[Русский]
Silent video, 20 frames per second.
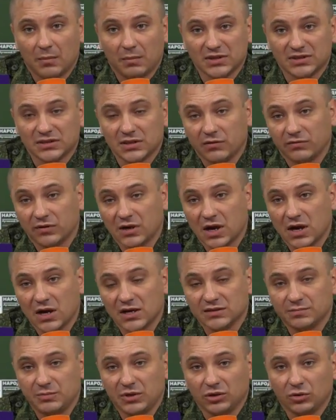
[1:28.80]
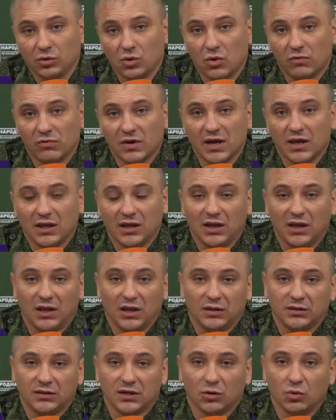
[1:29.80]
Поставка спиртного и
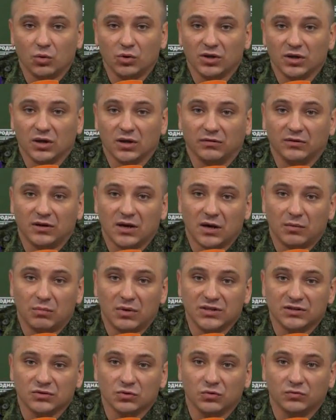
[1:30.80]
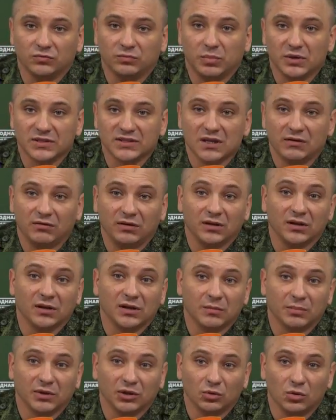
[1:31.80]
наркотиков для бойцов поставлена
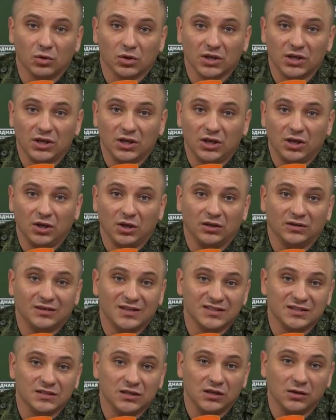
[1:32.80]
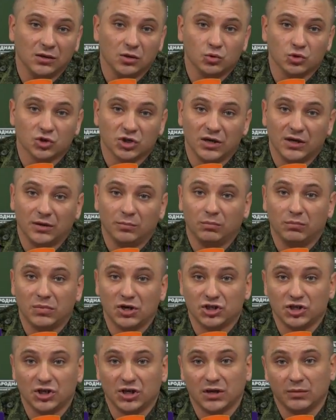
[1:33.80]
на поток и достигла уже
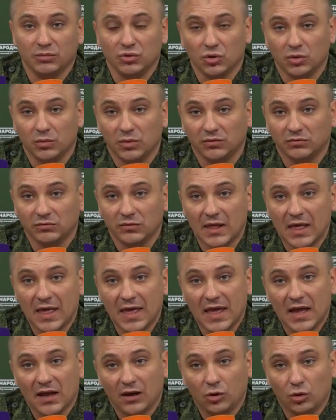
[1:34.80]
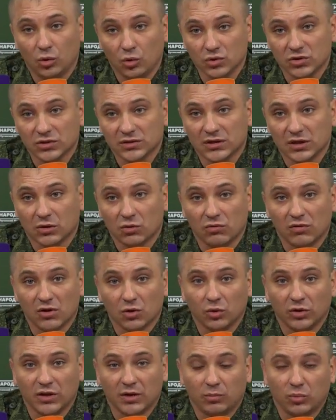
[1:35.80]
больших объемов. Груз такого
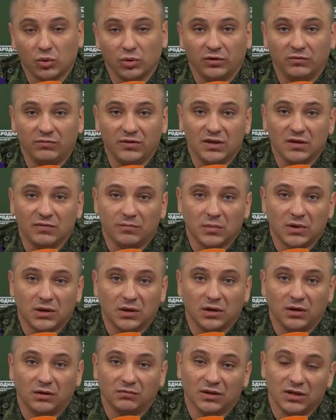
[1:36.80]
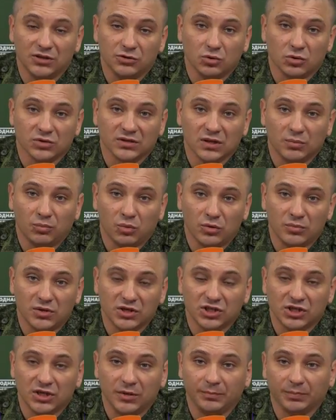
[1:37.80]
рода под видом э, волонтерской
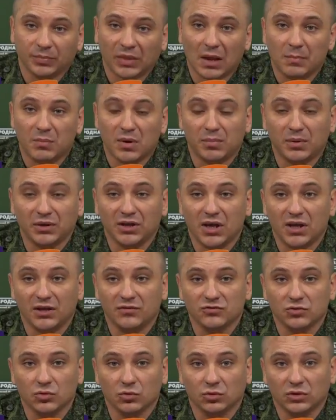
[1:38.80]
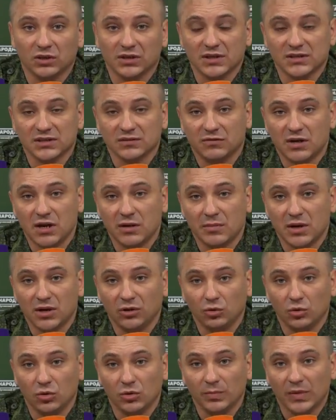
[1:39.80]
помощи попадает в зону так называемой
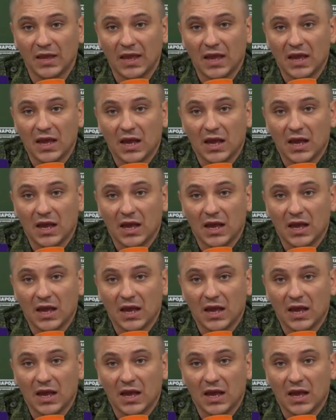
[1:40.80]
ТО